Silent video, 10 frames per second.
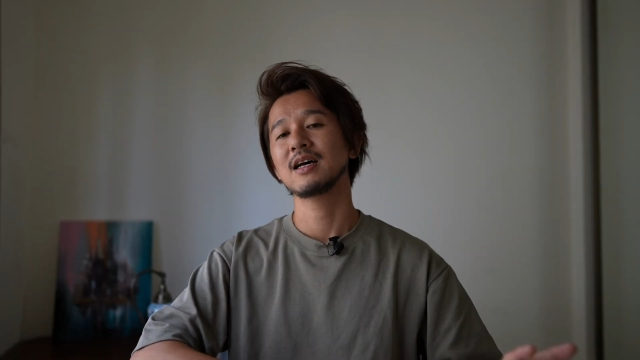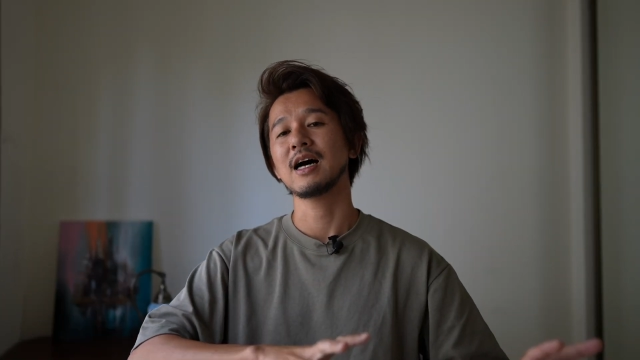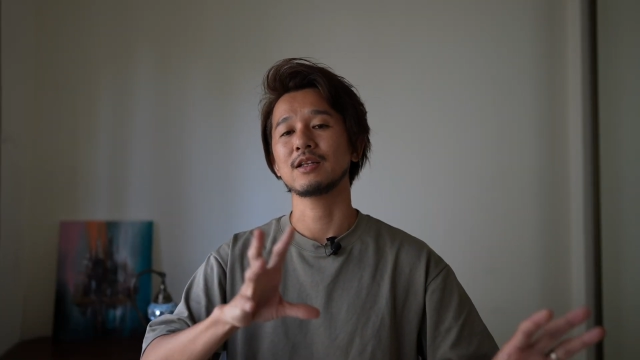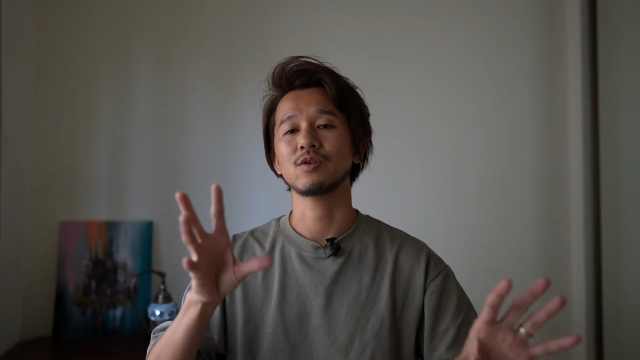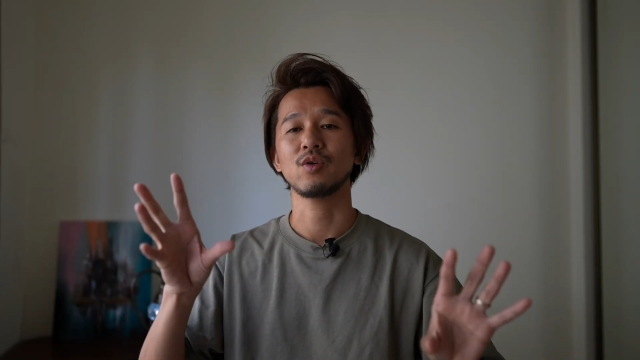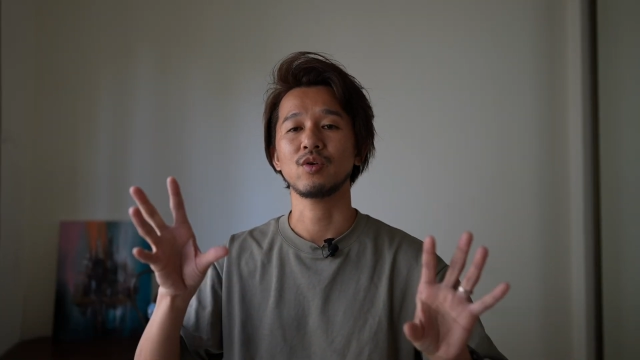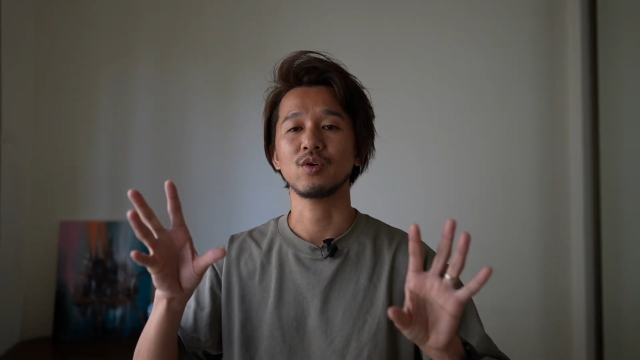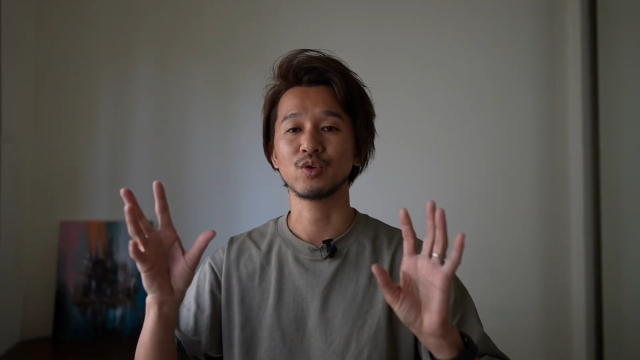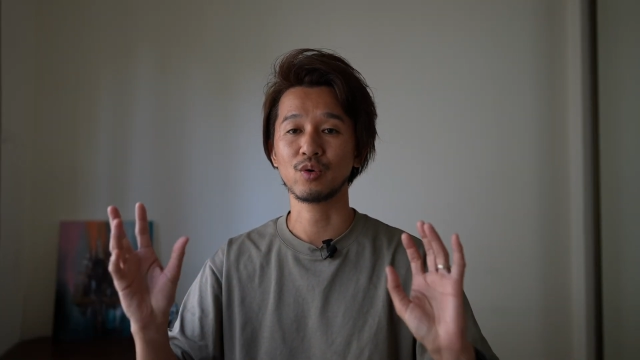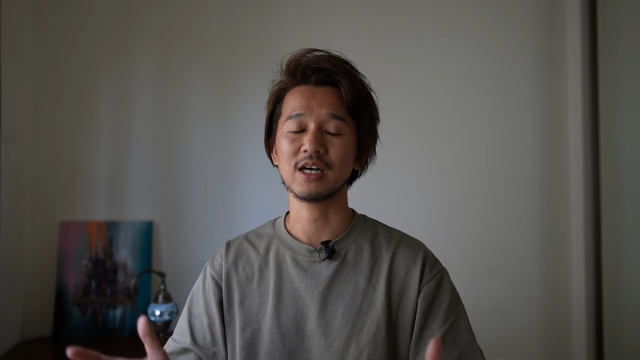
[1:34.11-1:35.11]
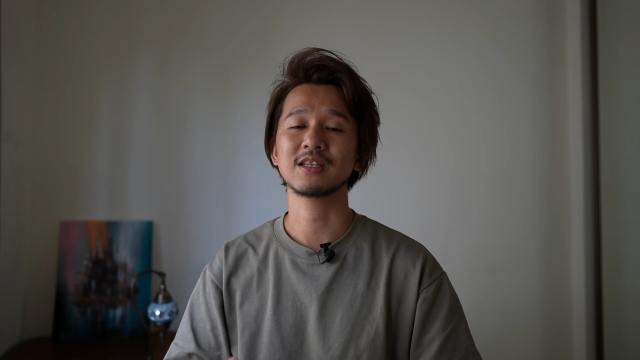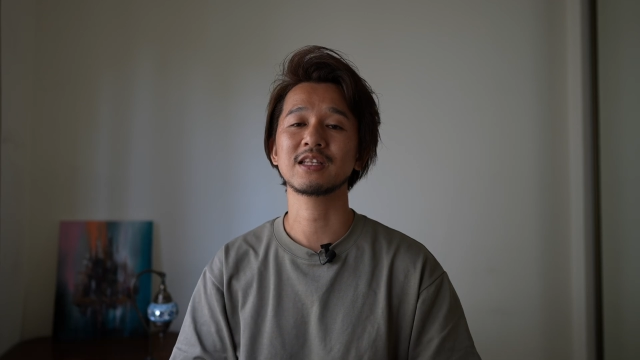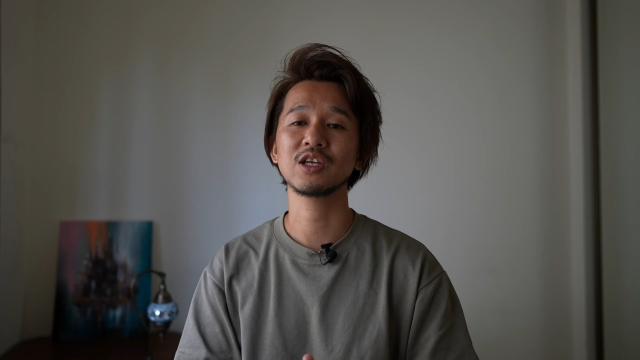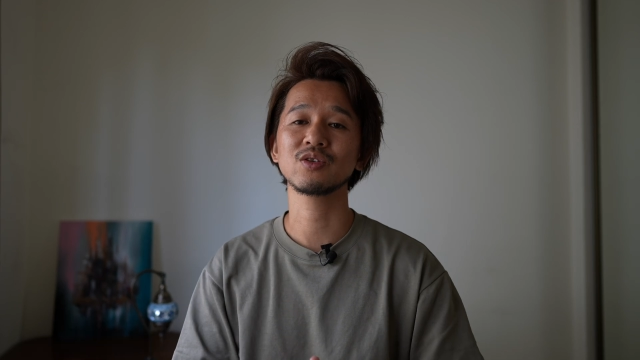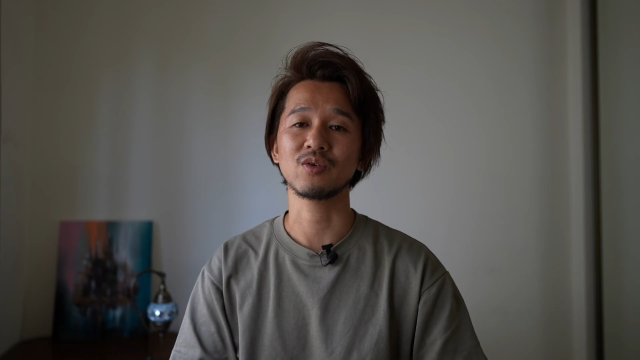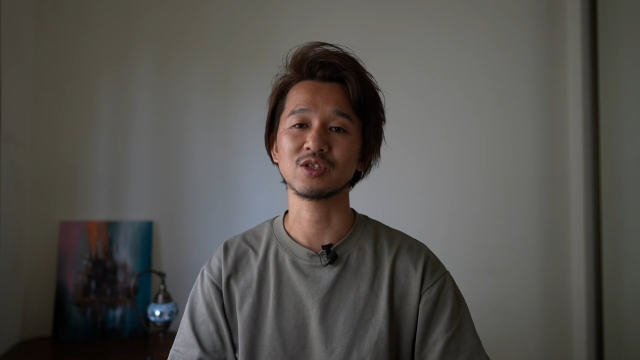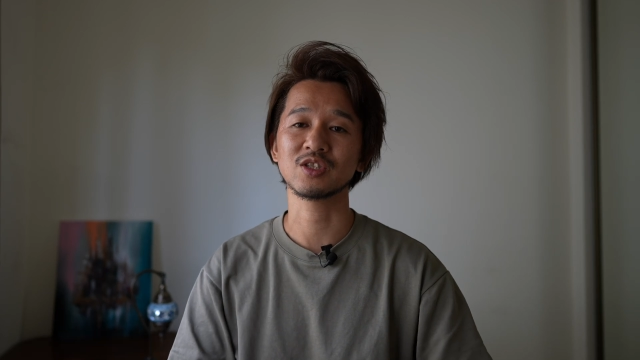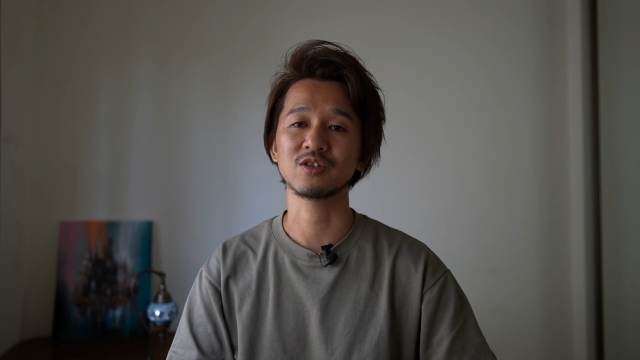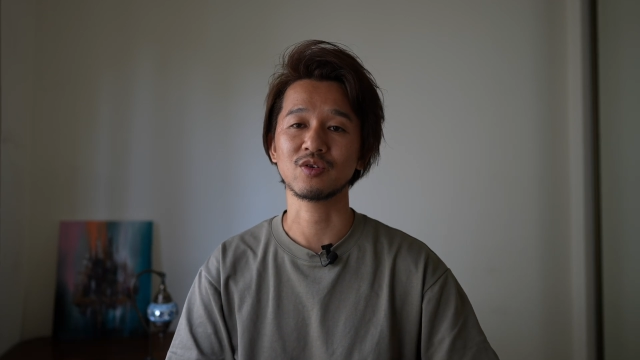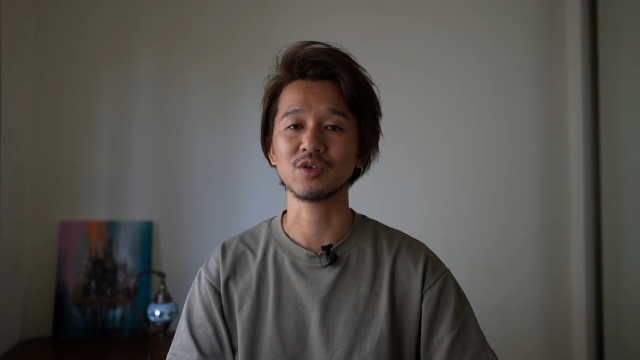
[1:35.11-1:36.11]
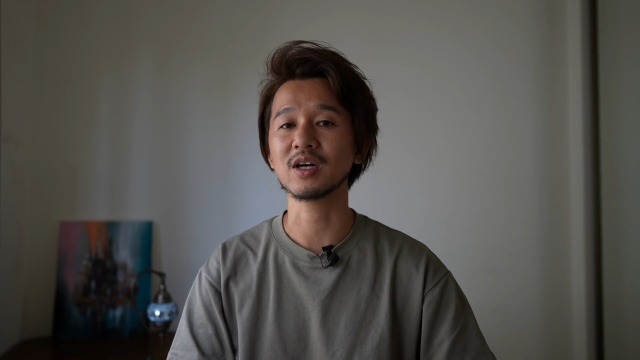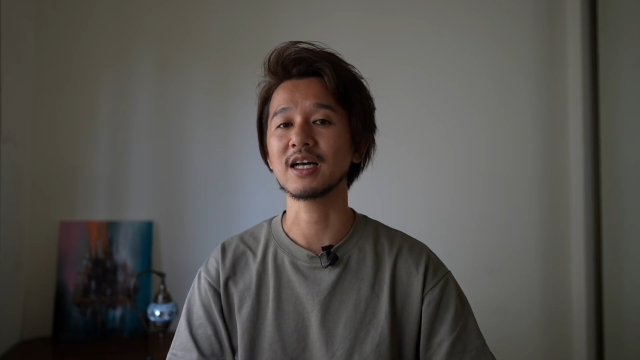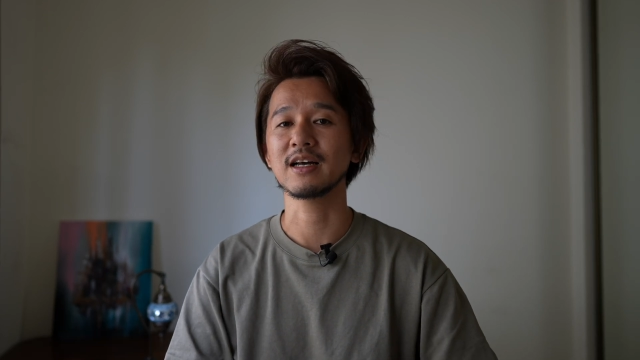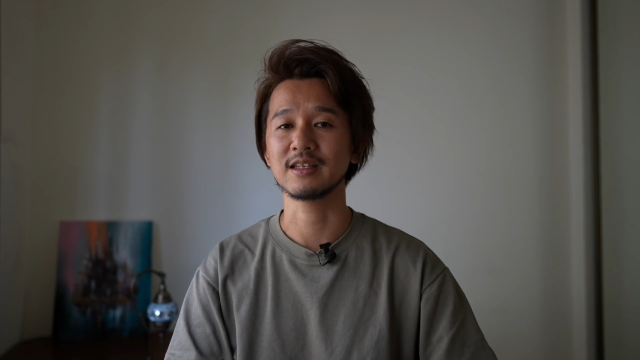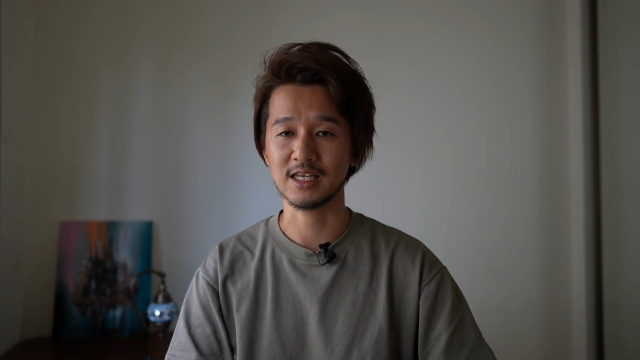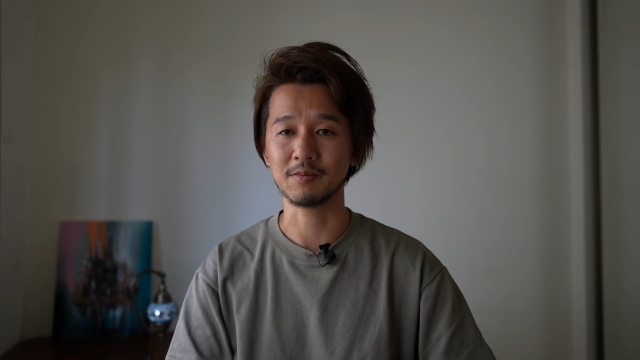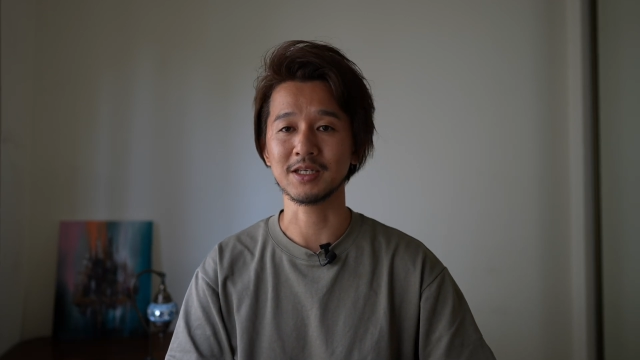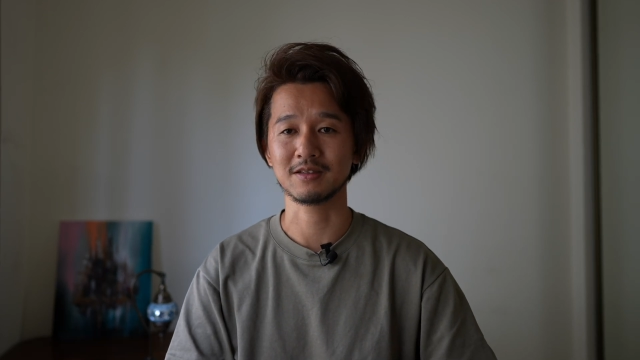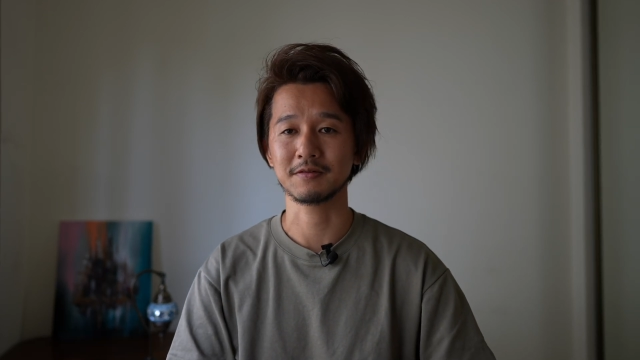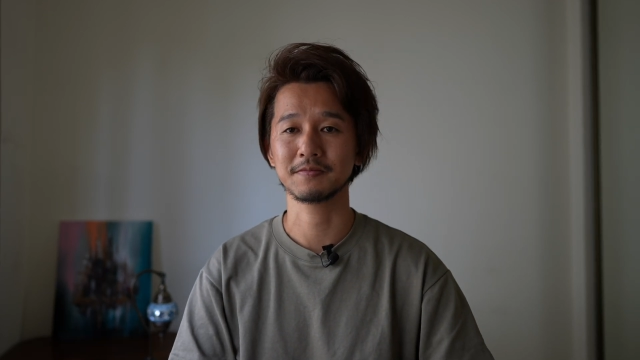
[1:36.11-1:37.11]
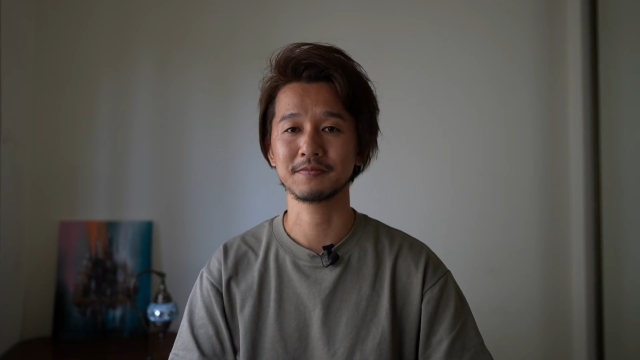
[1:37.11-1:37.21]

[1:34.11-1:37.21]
あの動画っていうのを作ることができます。